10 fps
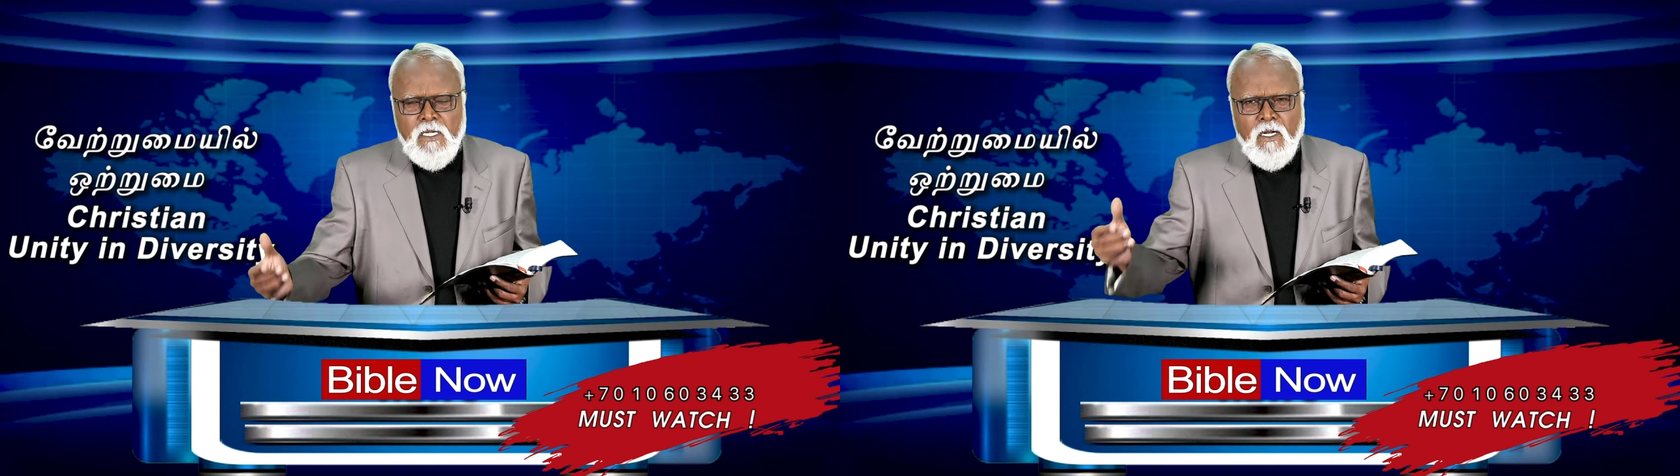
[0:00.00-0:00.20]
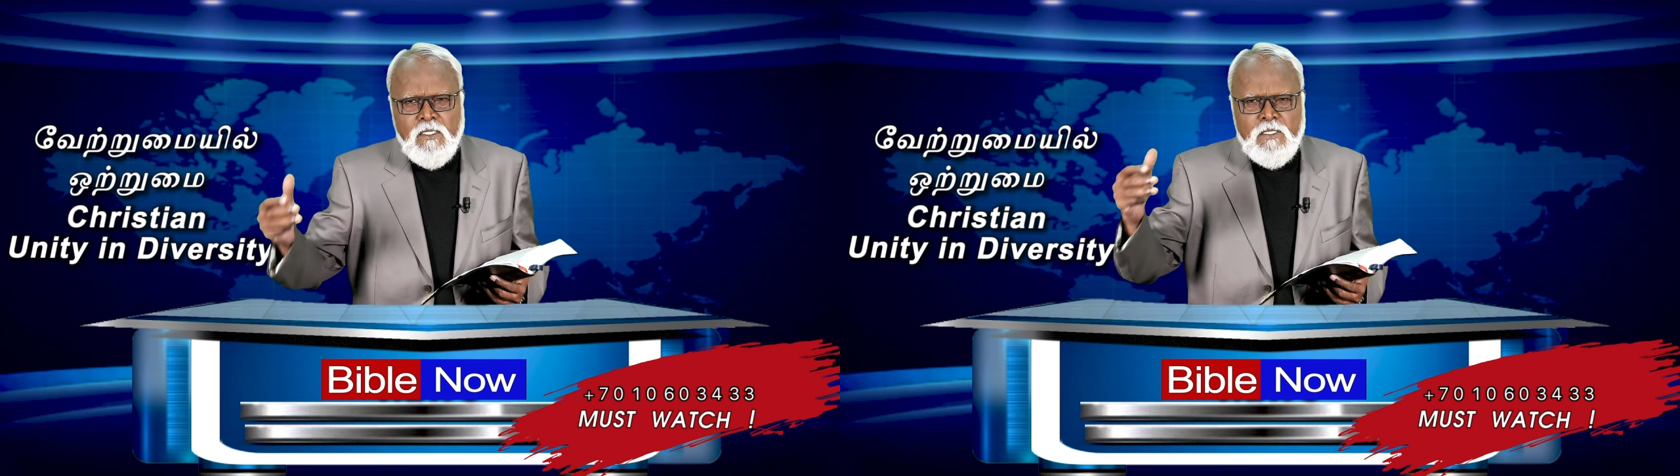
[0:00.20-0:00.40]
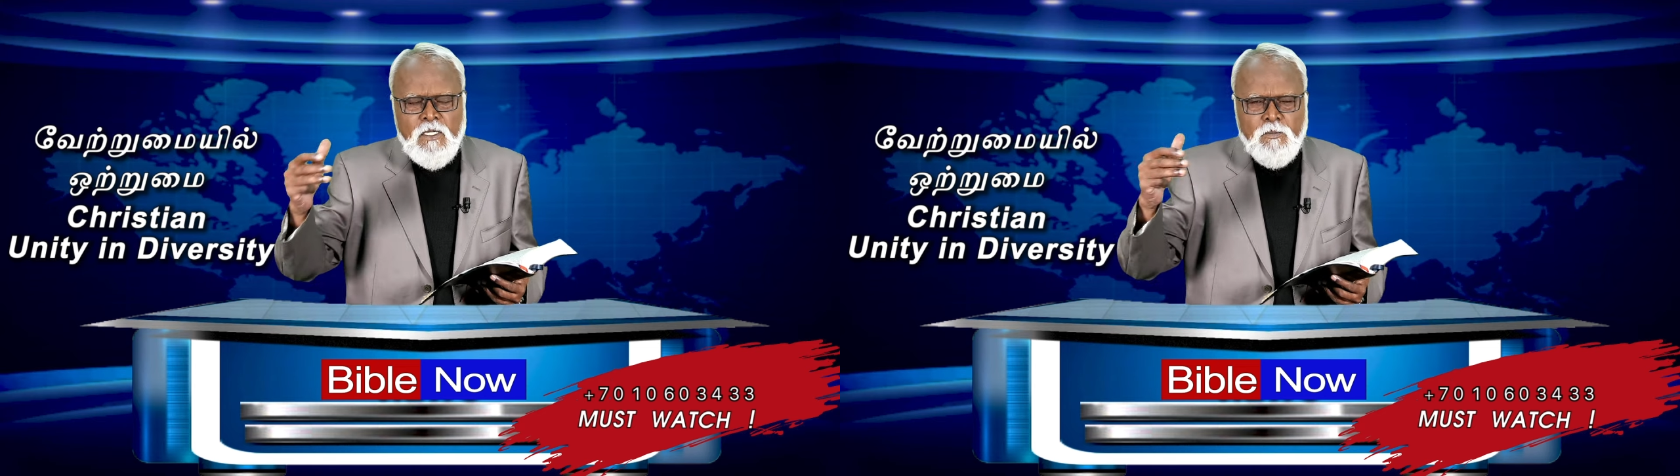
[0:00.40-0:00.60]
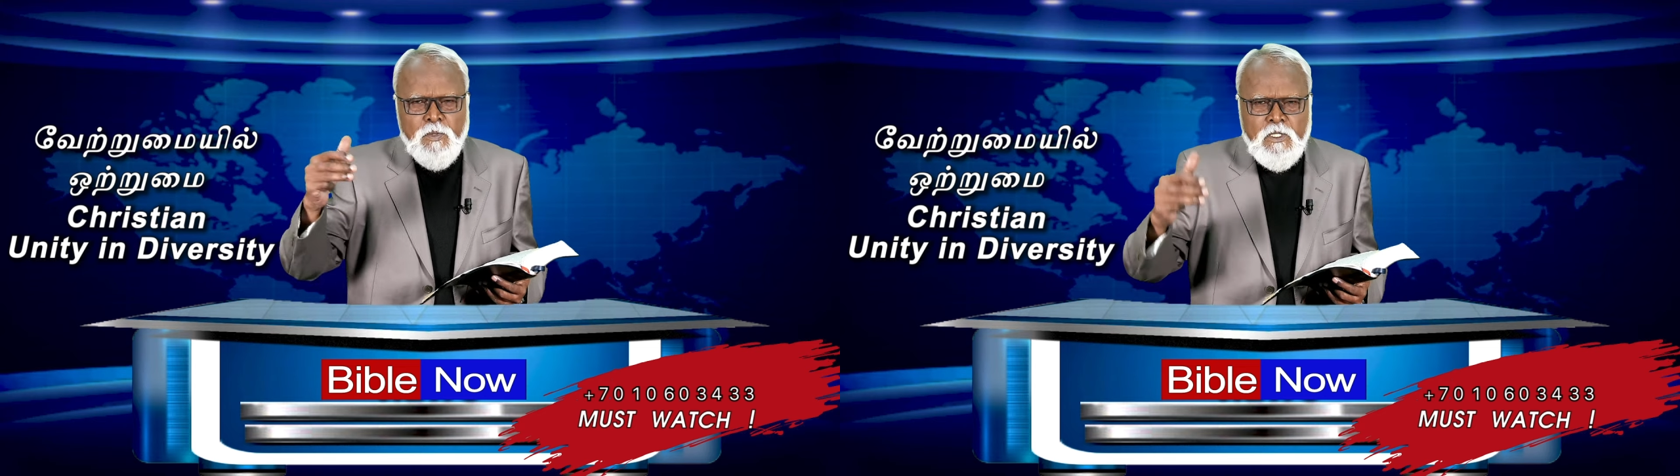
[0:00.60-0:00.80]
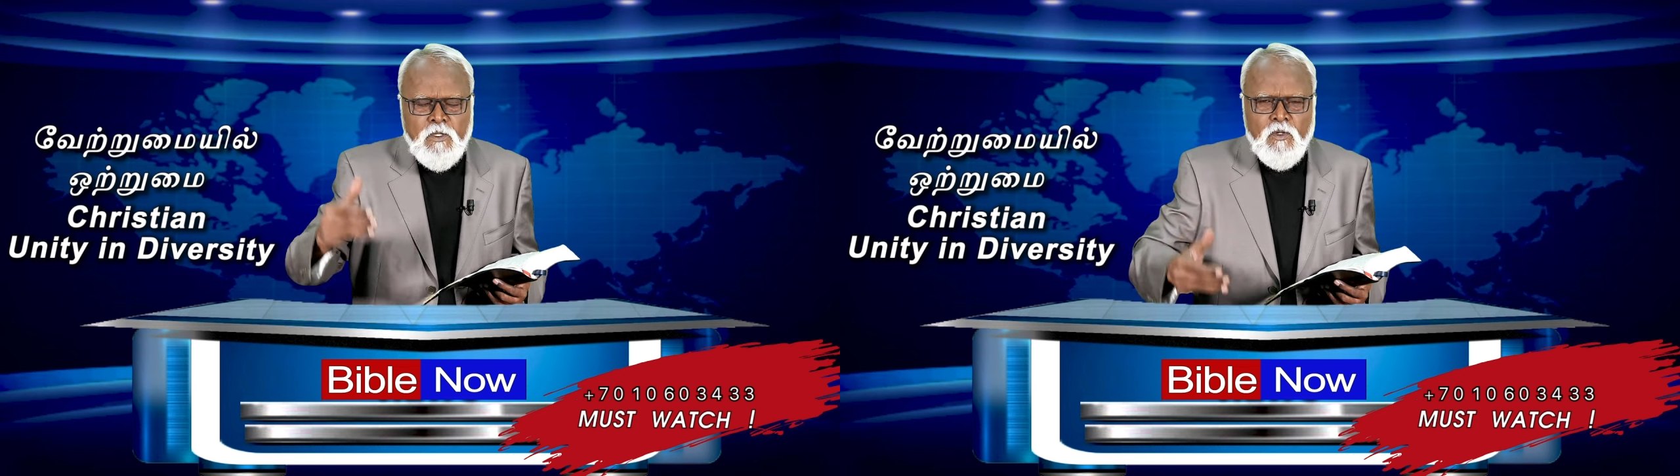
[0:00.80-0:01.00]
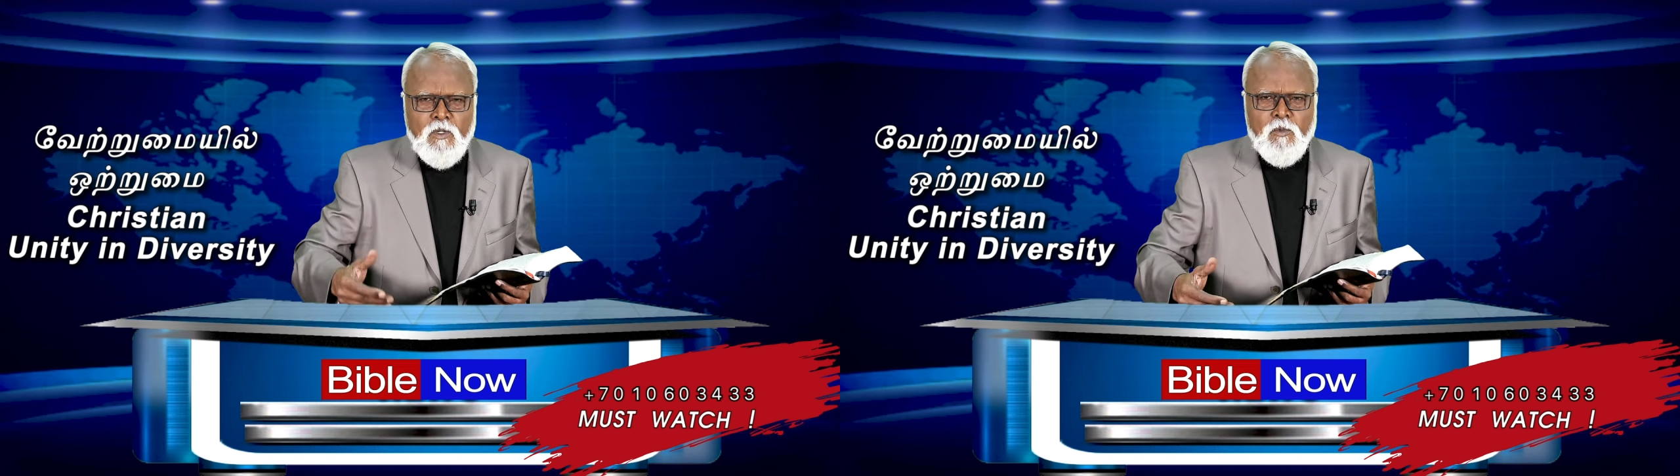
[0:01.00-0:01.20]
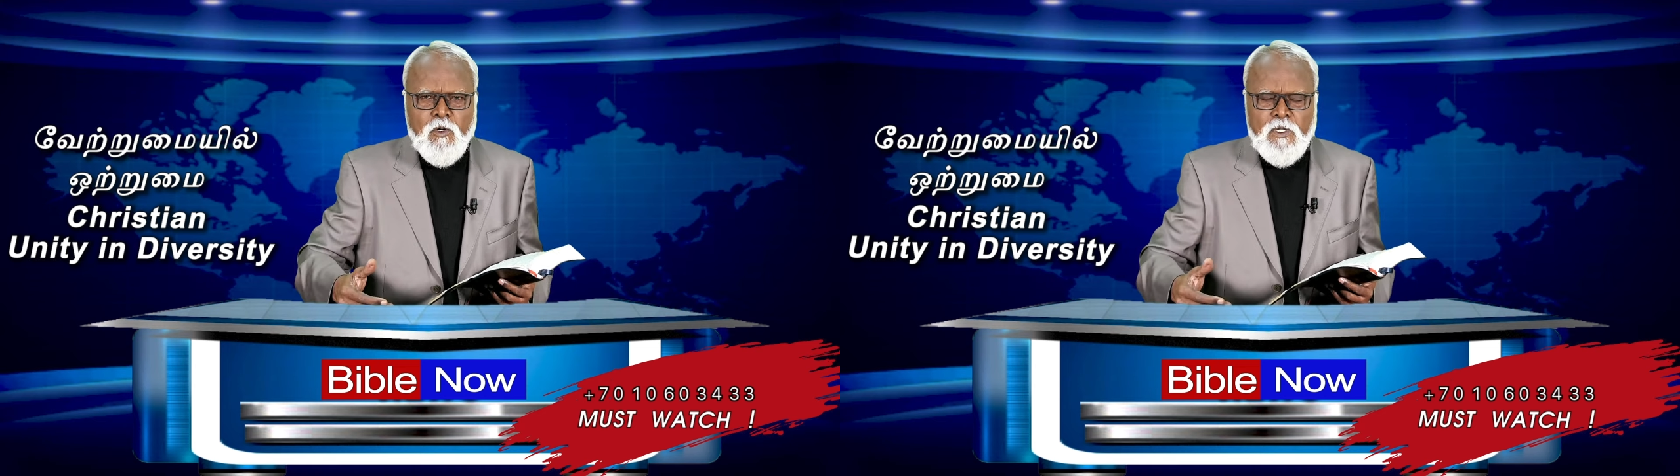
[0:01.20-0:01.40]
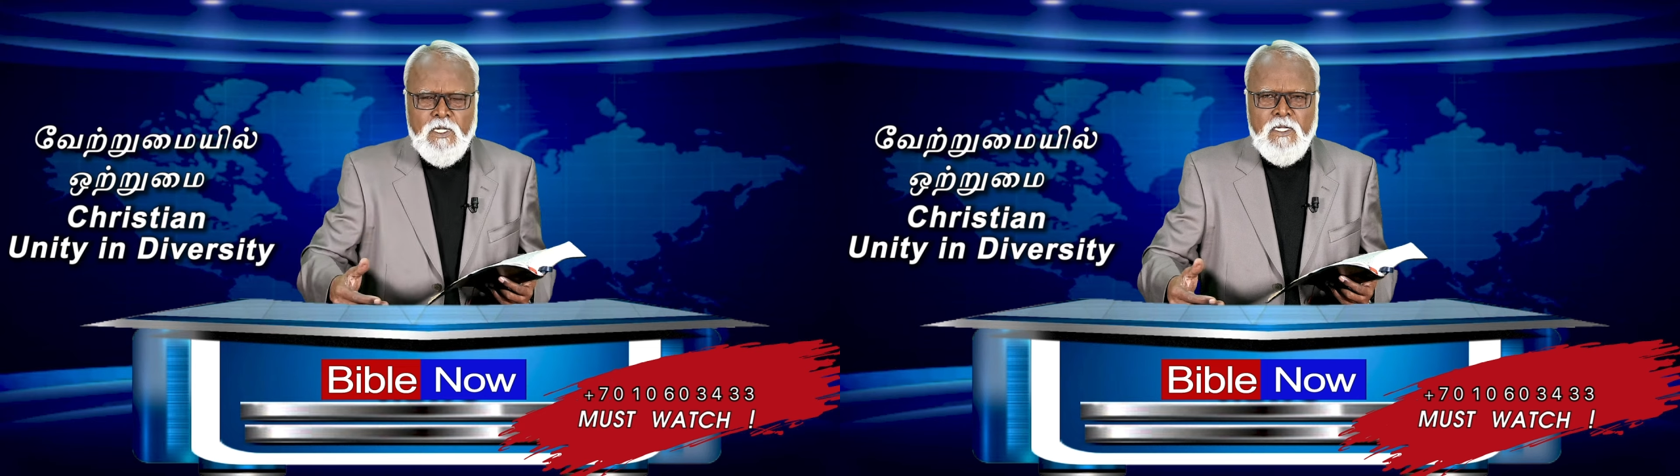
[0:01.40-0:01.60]
ஞானஸ்தானம்
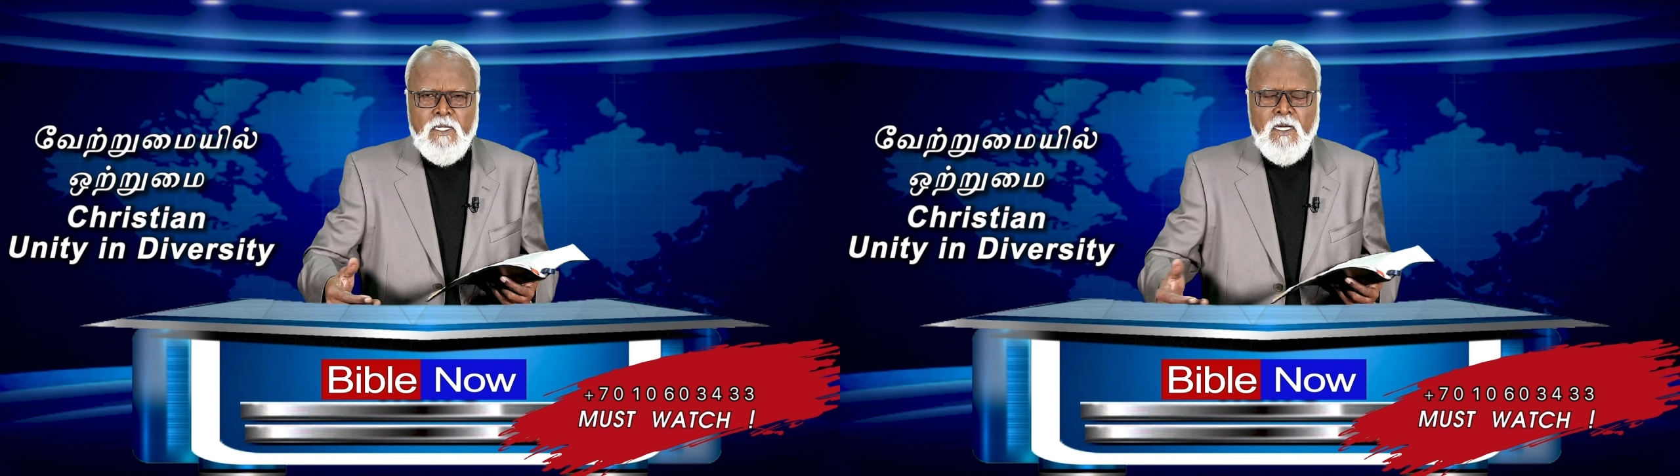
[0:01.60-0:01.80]
பெற்றுக்கொள்ளும்போது